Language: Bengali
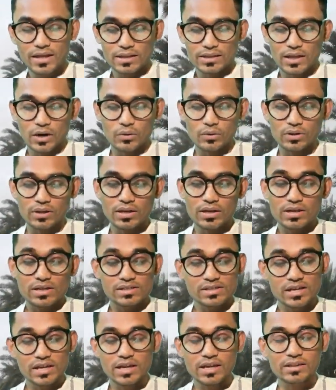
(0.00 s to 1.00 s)
তাহলে
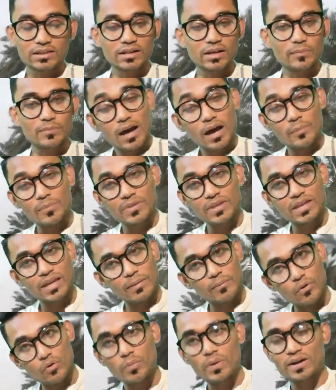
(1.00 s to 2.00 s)
সেক্ষেত্রে আপনি
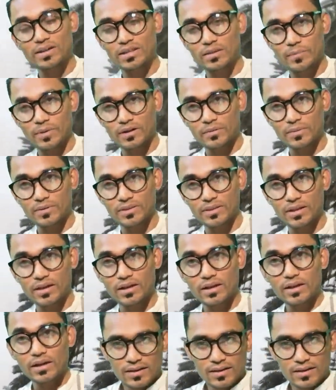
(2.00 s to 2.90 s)
কেমন বাড়াতে পারবেন না